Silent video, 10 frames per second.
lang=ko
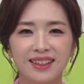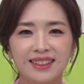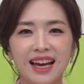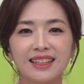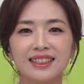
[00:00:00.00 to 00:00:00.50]

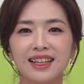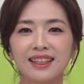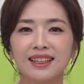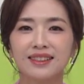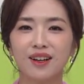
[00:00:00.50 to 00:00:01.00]

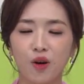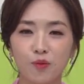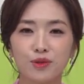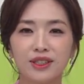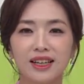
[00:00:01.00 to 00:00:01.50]
장시간 앉아
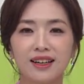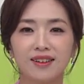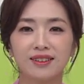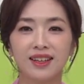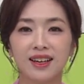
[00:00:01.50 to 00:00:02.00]
업무를
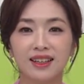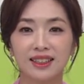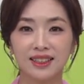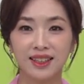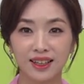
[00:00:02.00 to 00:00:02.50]
하거나
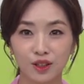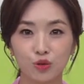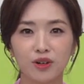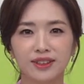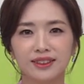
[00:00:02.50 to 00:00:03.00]
기대에
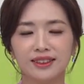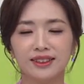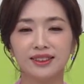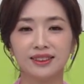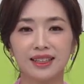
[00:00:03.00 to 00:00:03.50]
누워 있는
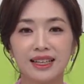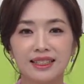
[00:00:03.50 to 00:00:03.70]
등